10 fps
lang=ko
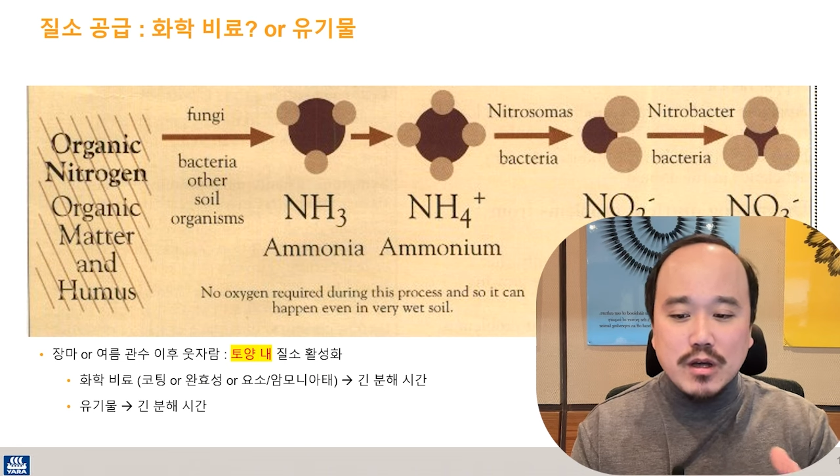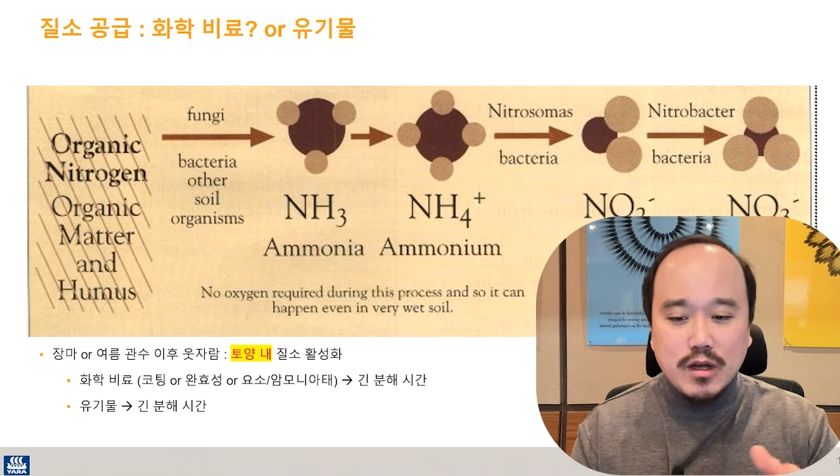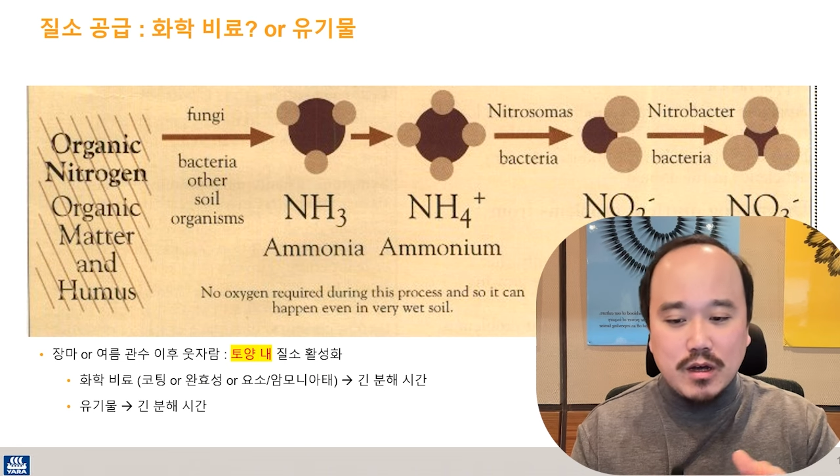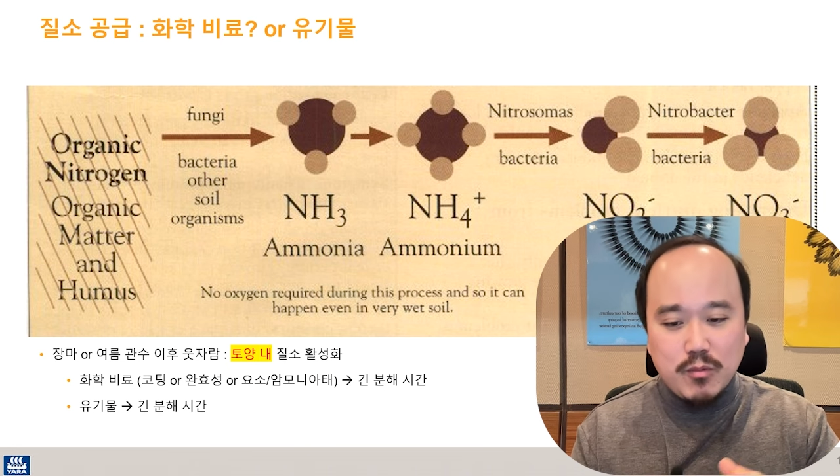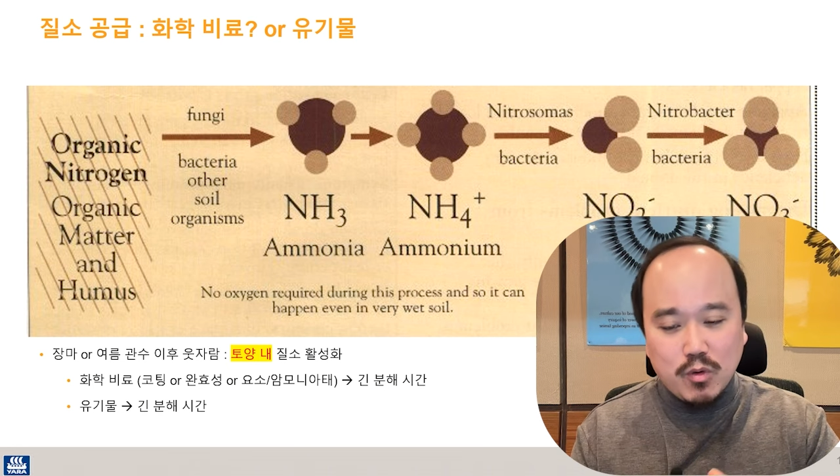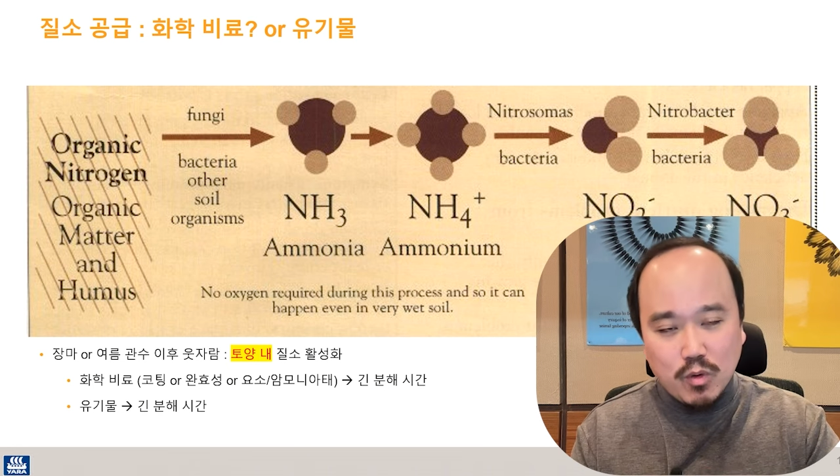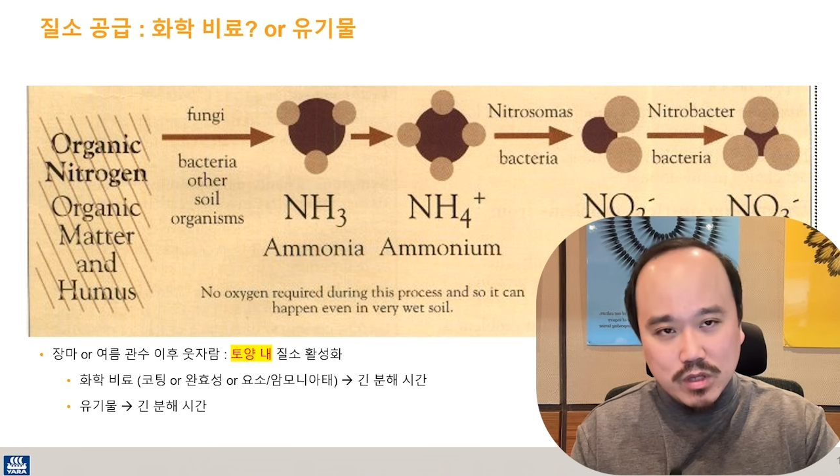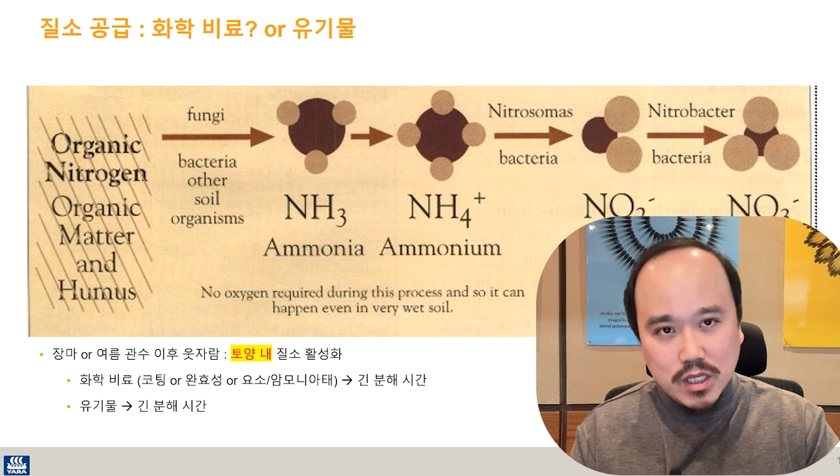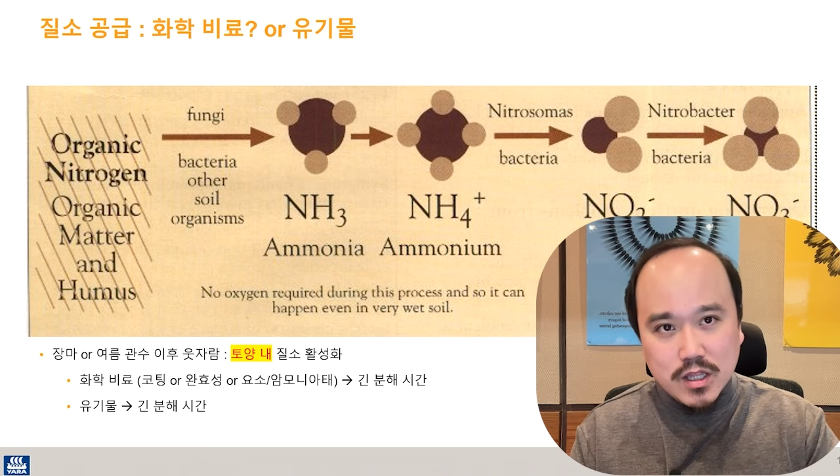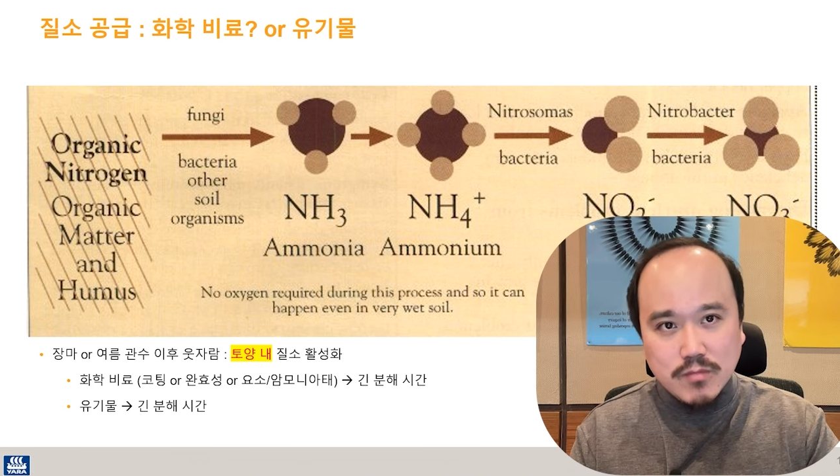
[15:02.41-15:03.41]
그러니까 뭐
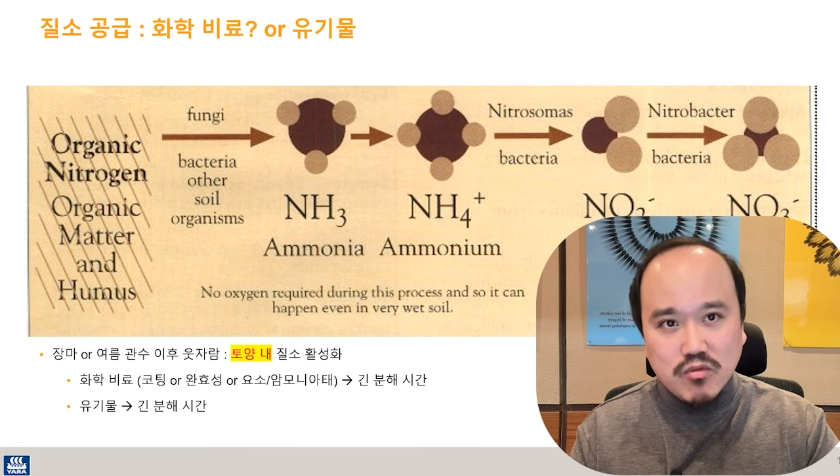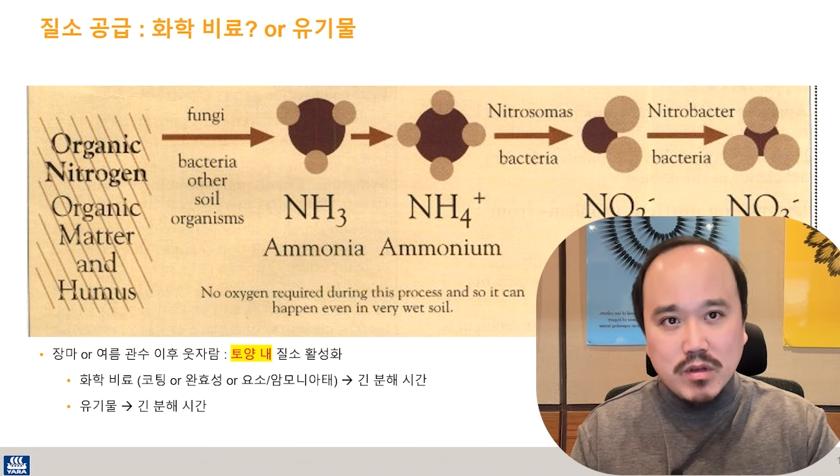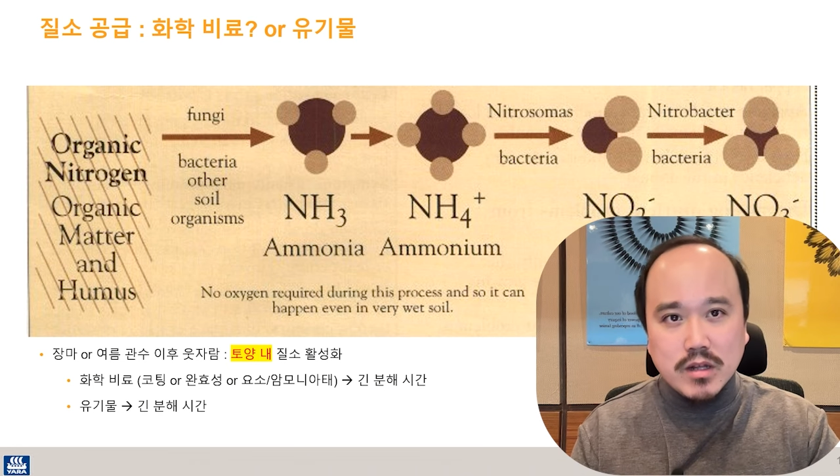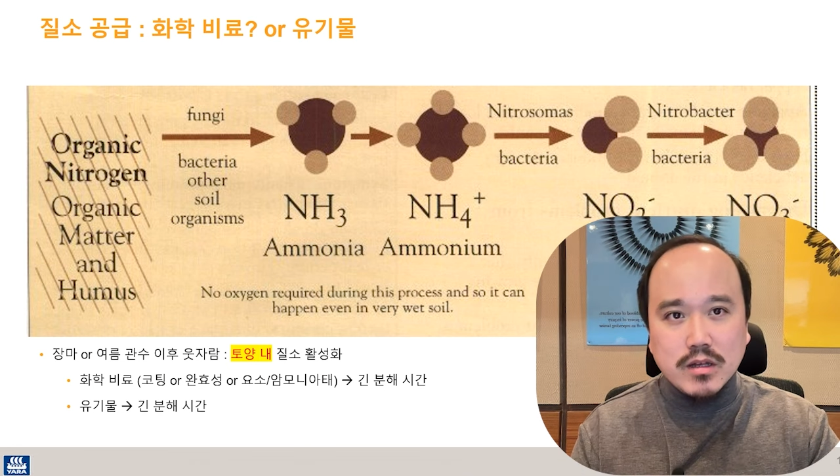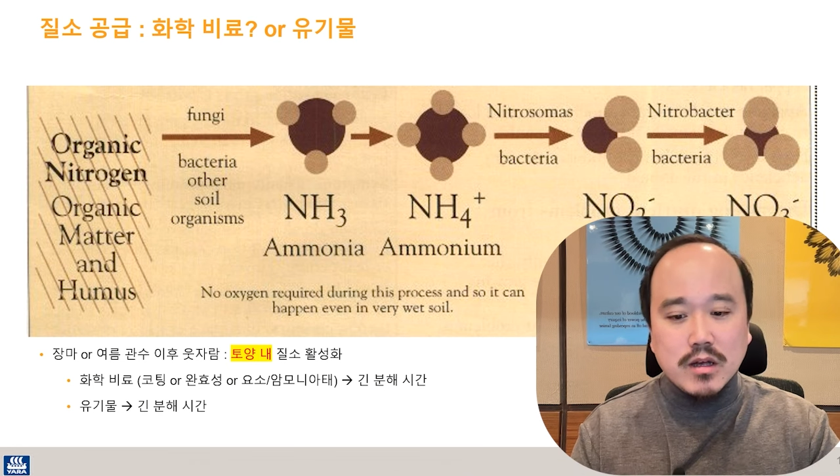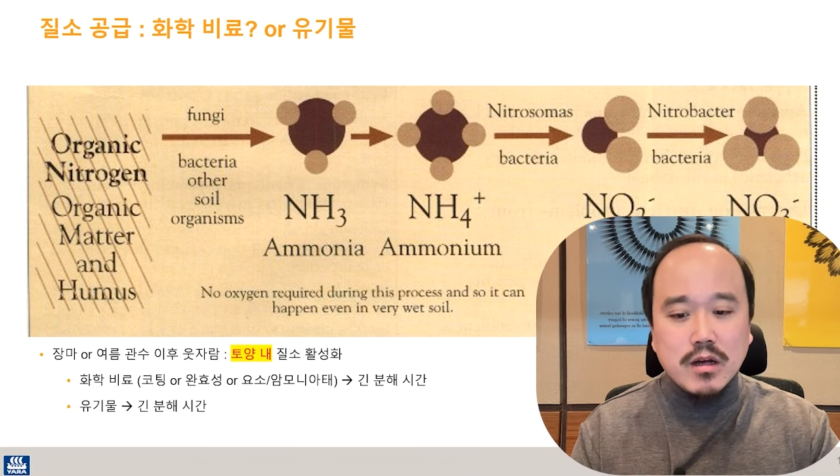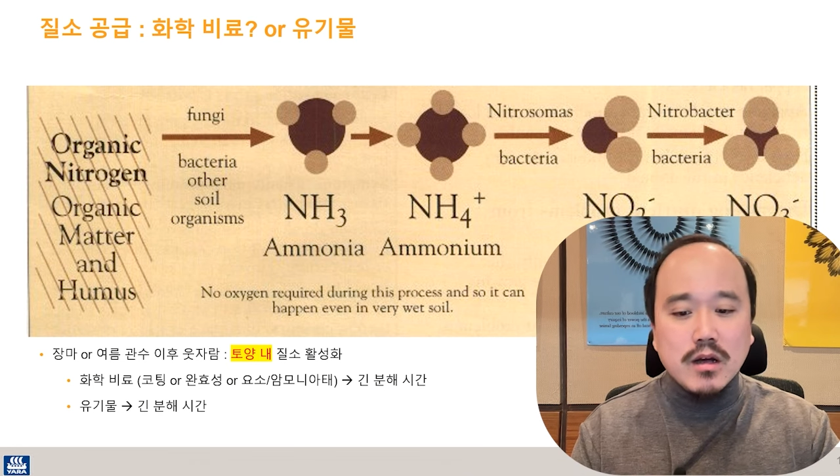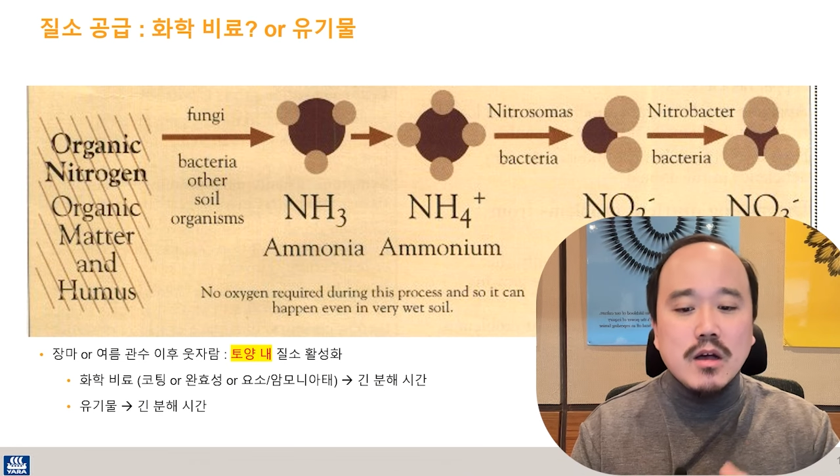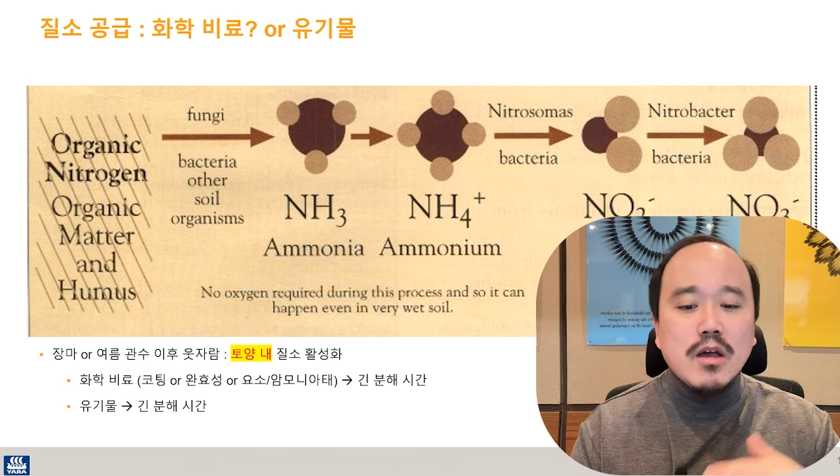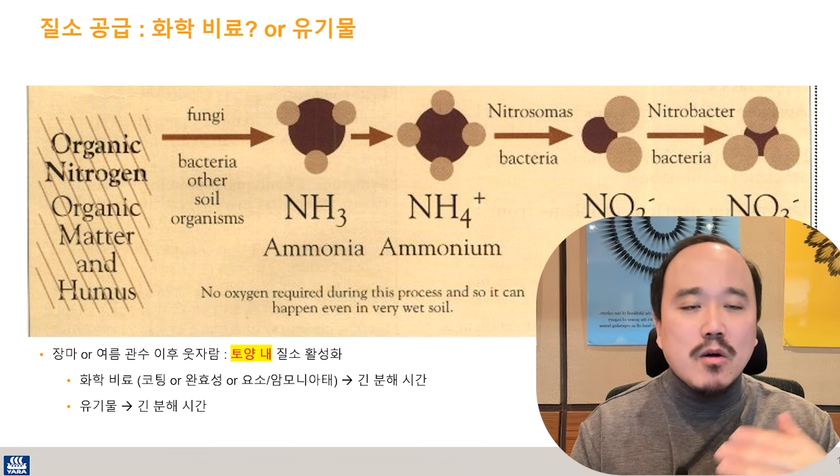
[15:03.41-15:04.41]
코팅 제품이라든가